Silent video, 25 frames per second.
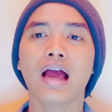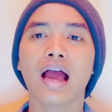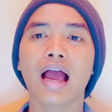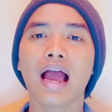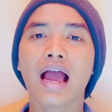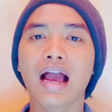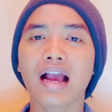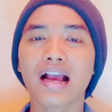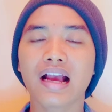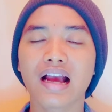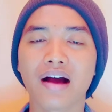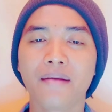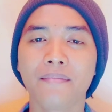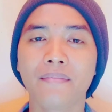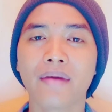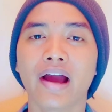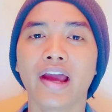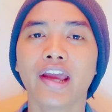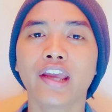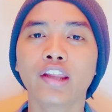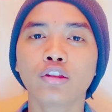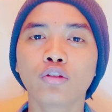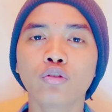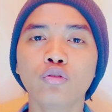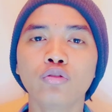Agama
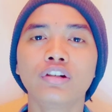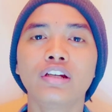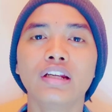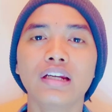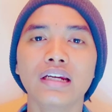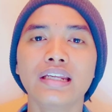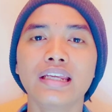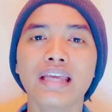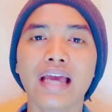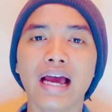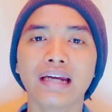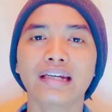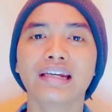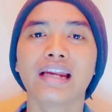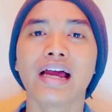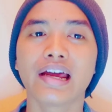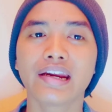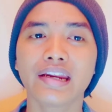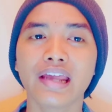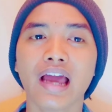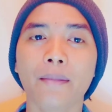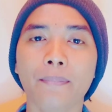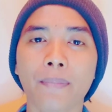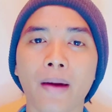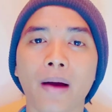itu dilihat
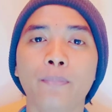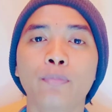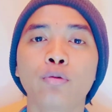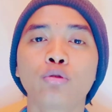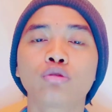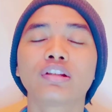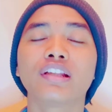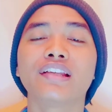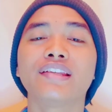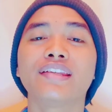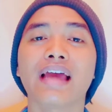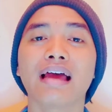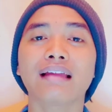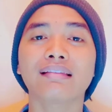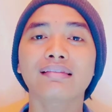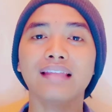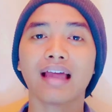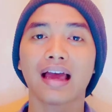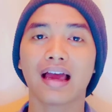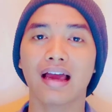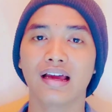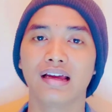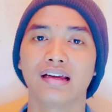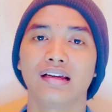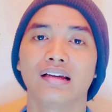dari apa bukti
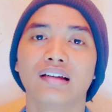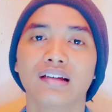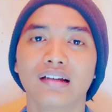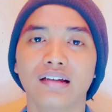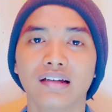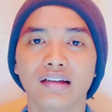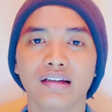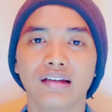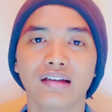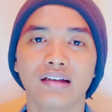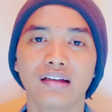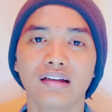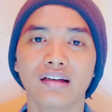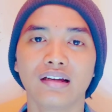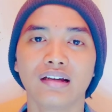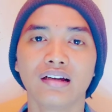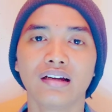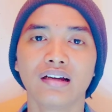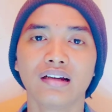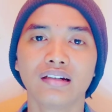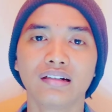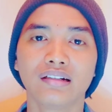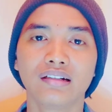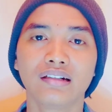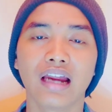nyata,
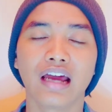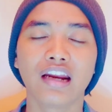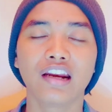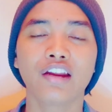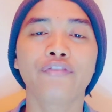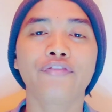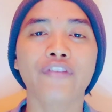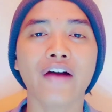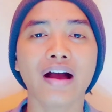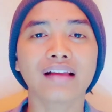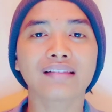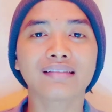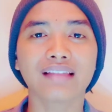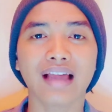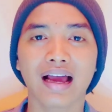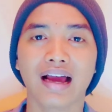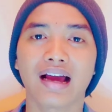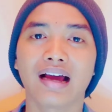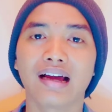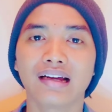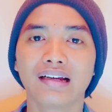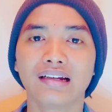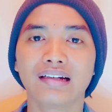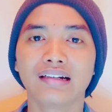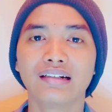dari
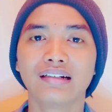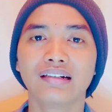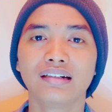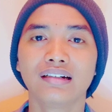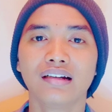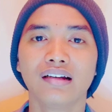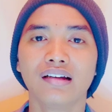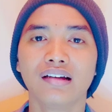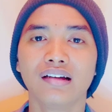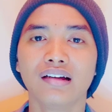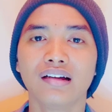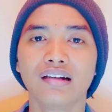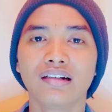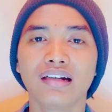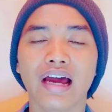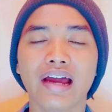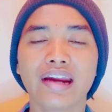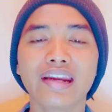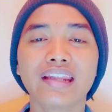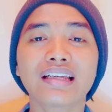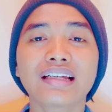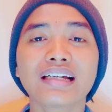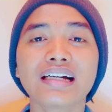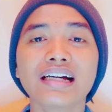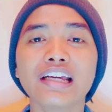fakta,
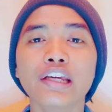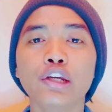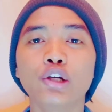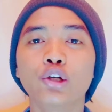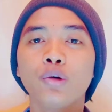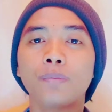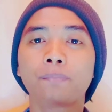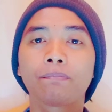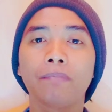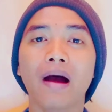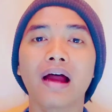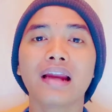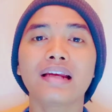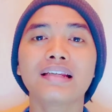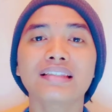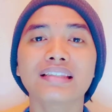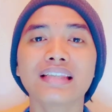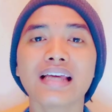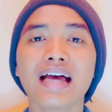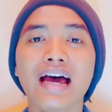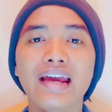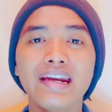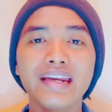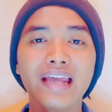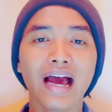dari kehidupan
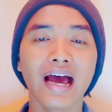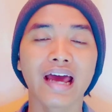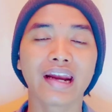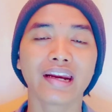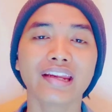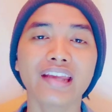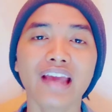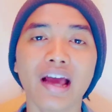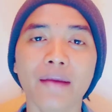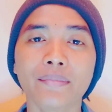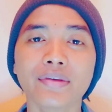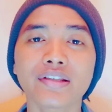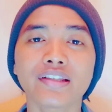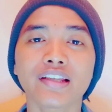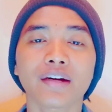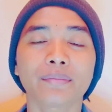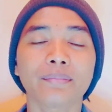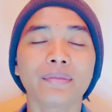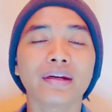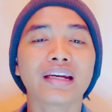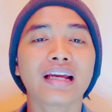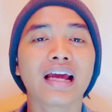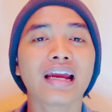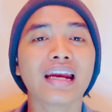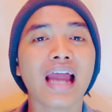sehari-hari yang
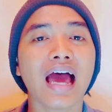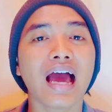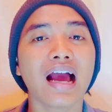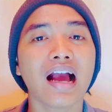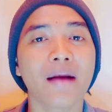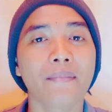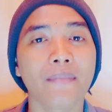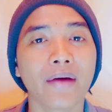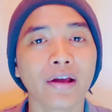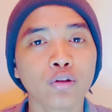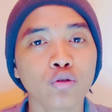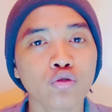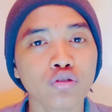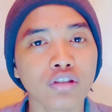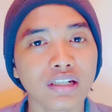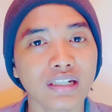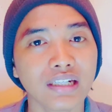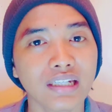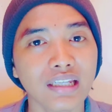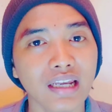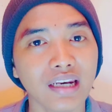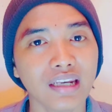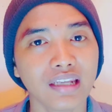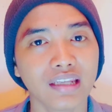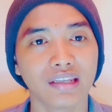mencerminkan agama itu
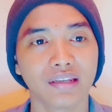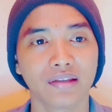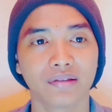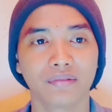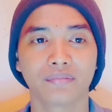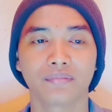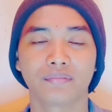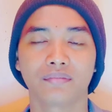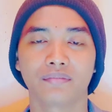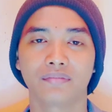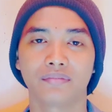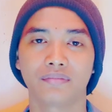sendiri.